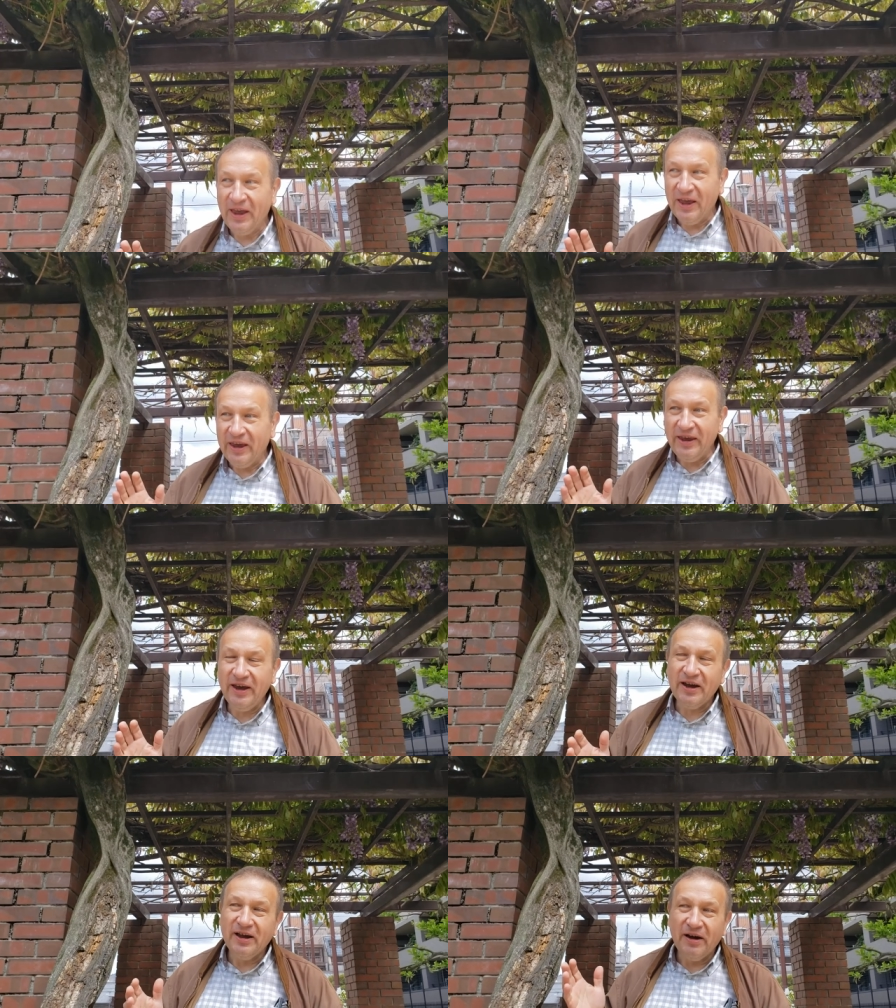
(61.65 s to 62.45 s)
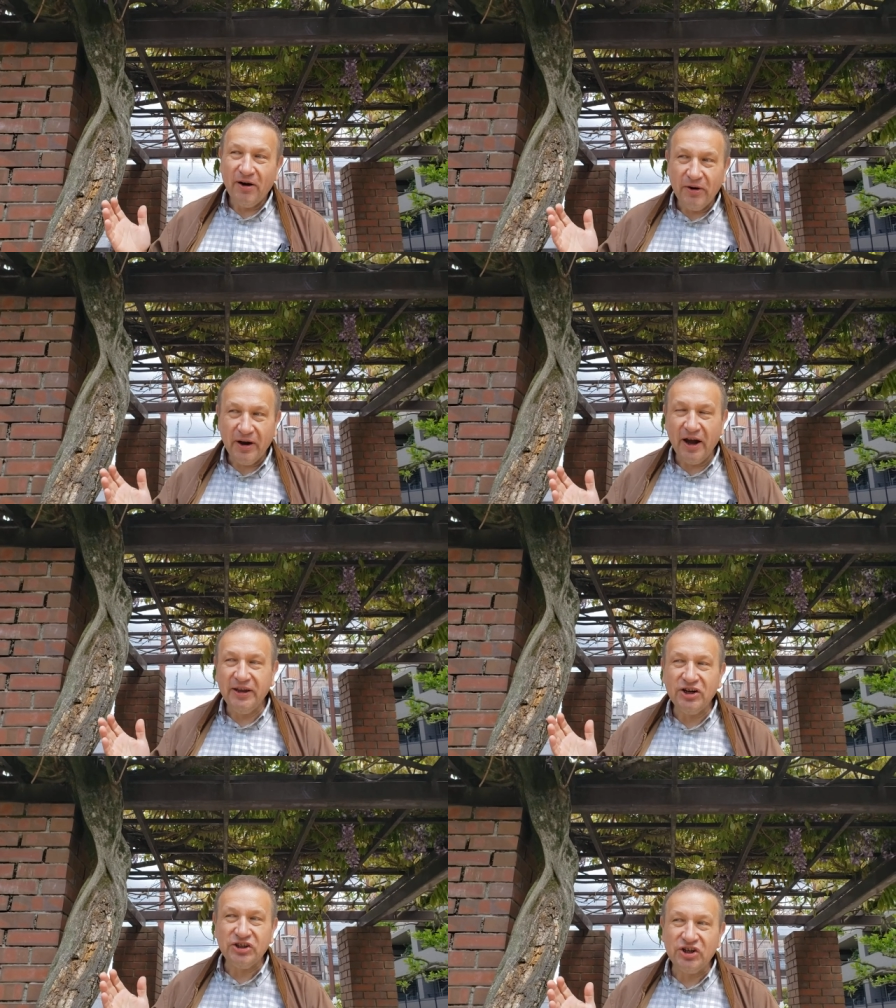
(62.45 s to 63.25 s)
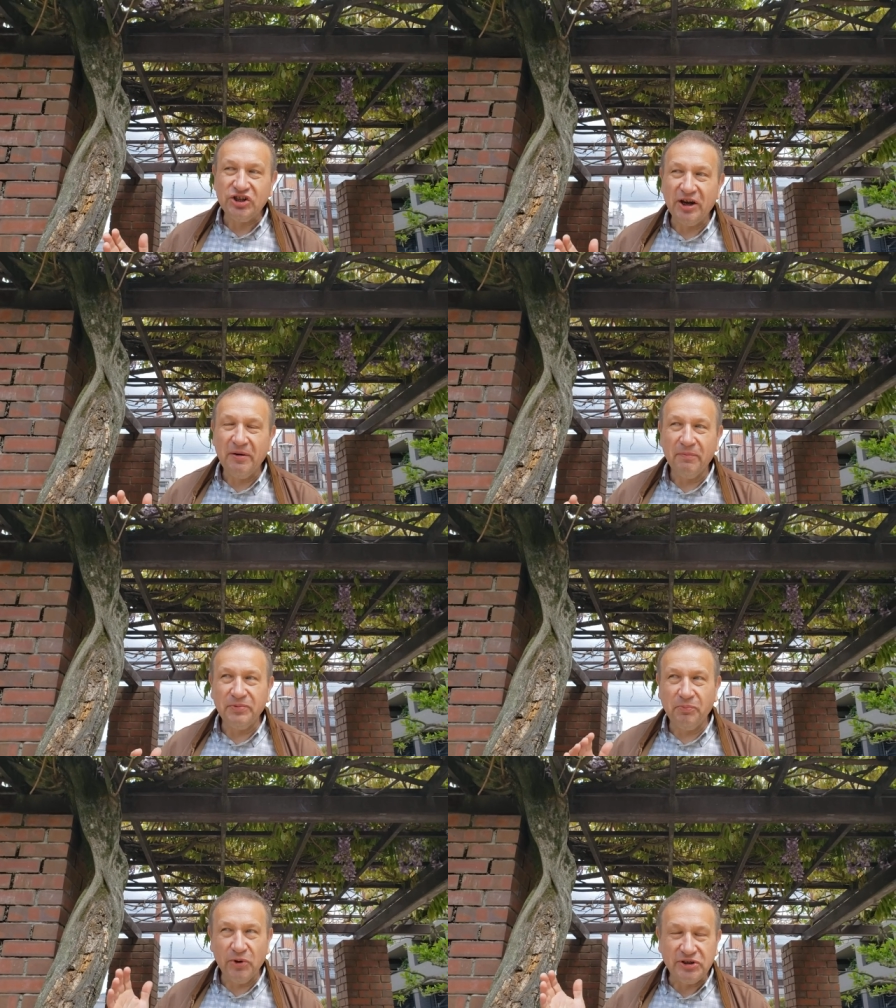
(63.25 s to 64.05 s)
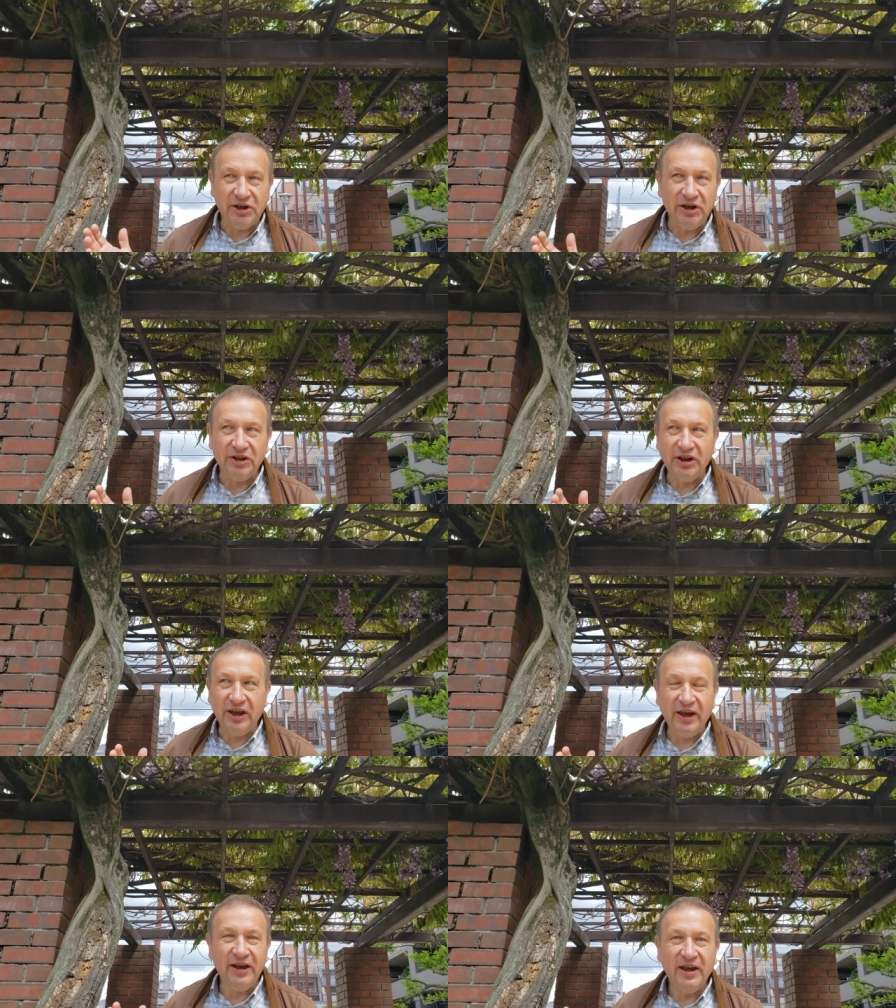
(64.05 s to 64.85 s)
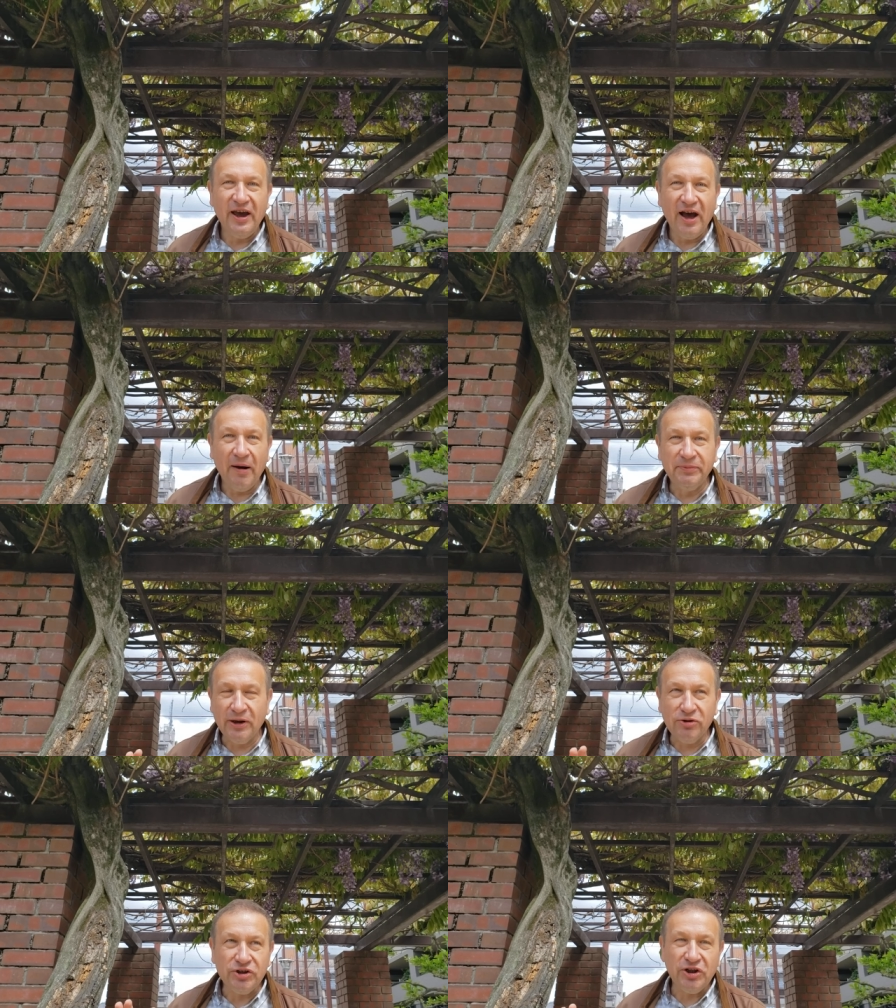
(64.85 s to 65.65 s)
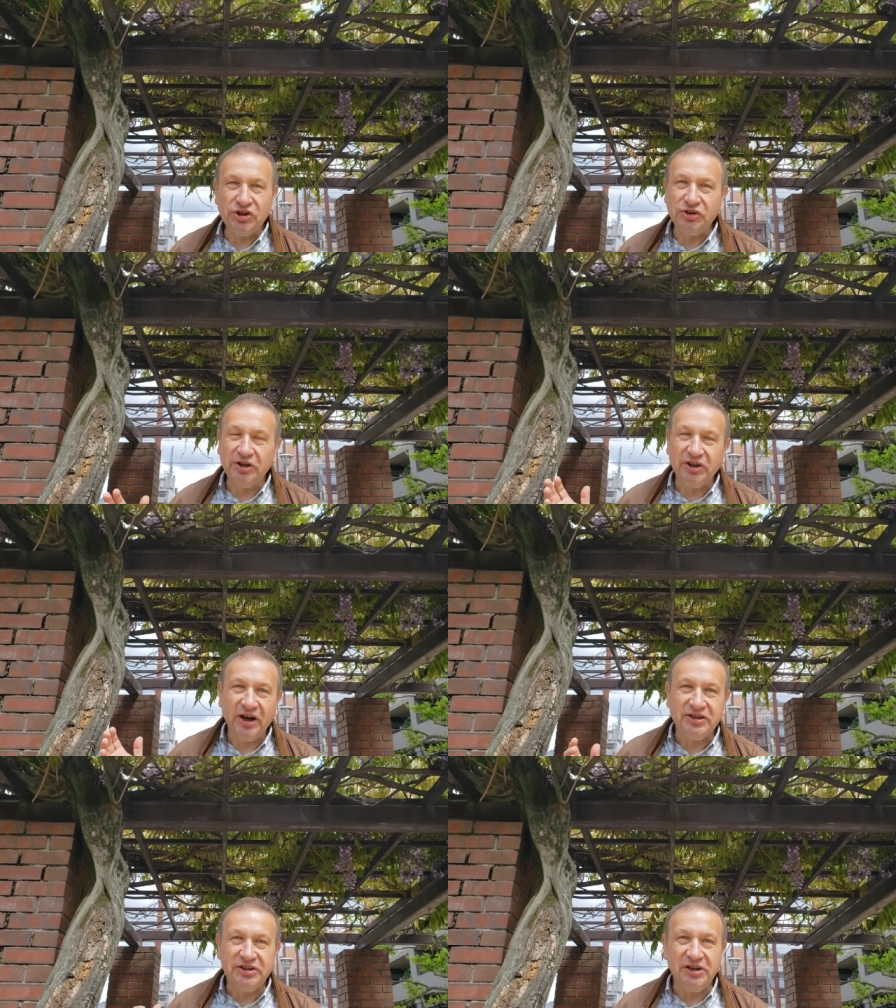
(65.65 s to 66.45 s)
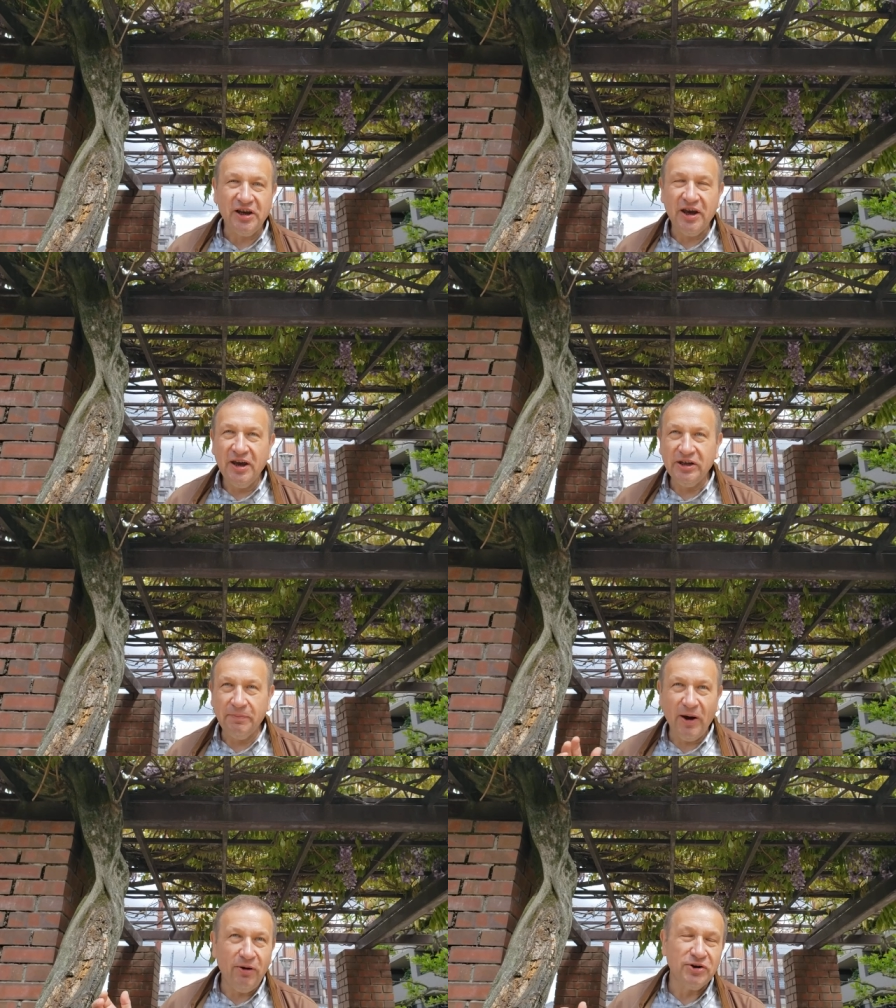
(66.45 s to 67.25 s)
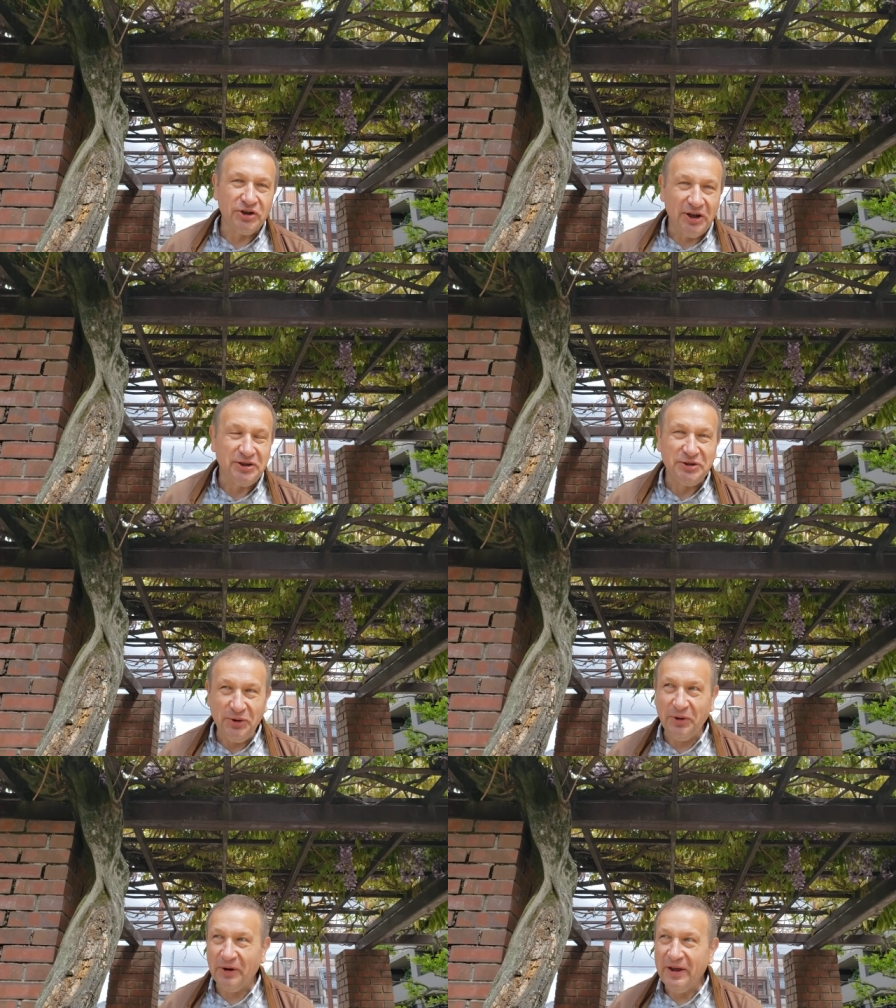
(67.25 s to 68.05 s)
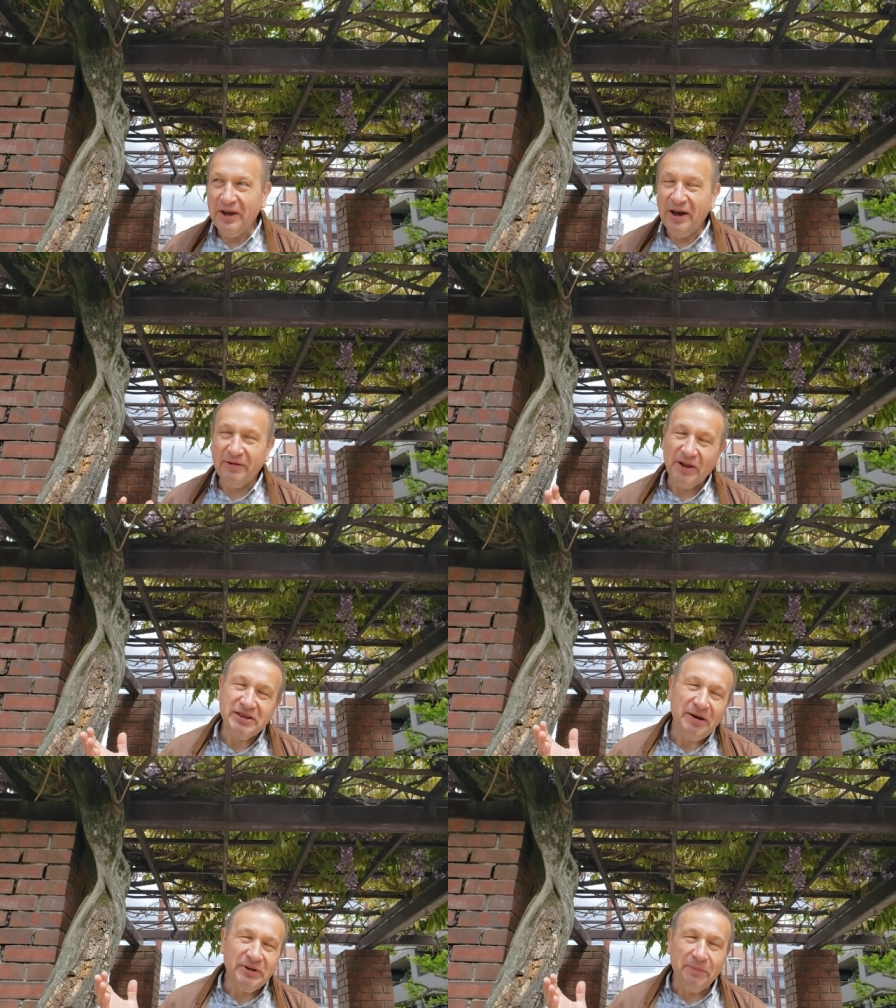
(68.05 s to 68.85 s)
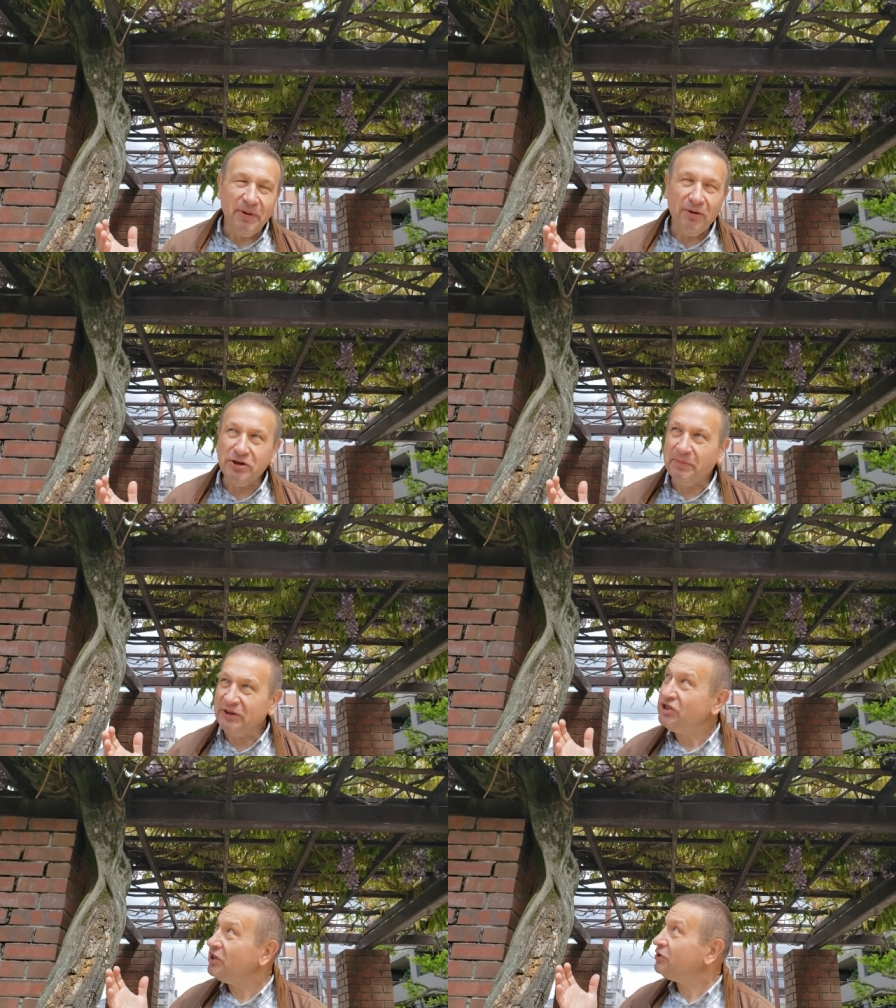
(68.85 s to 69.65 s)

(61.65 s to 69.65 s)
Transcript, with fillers: И, конечно же, после Линнея обнаружилось, что это растение не похоже на сою, на самом деле похож практически